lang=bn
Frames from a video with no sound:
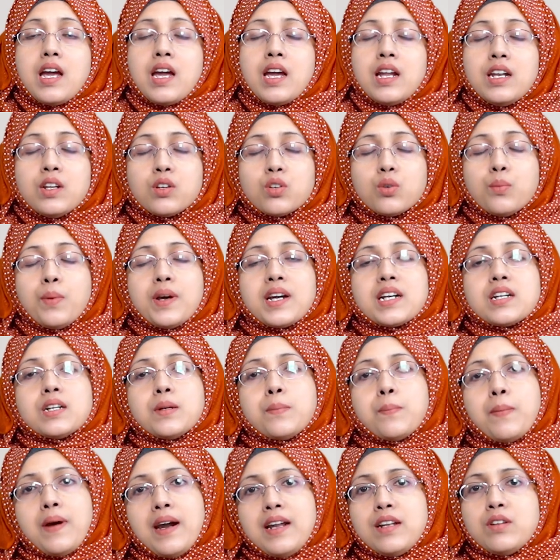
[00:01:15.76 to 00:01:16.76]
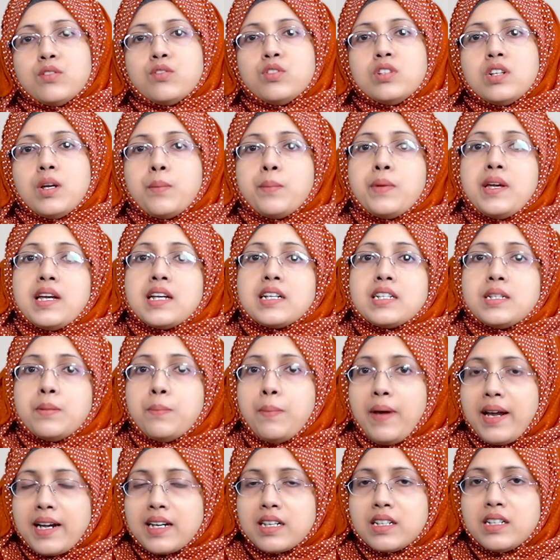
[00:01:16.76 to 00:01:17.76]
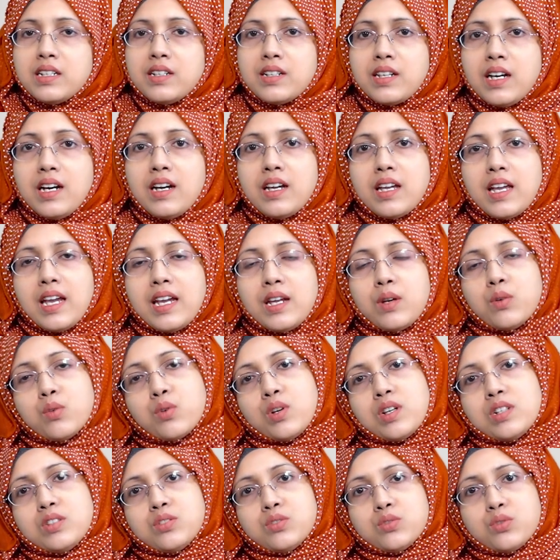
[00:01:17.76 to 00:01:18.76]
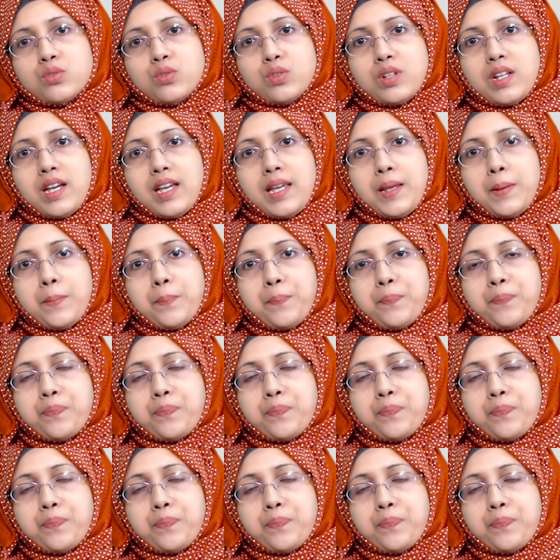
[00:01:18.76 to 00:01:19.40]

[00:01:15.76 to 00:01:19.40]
হেলিকোব্যাক্টার পাইলোরি নামে একটি ব্যাকটেরিয়া এই রোগের জন্য দায়ী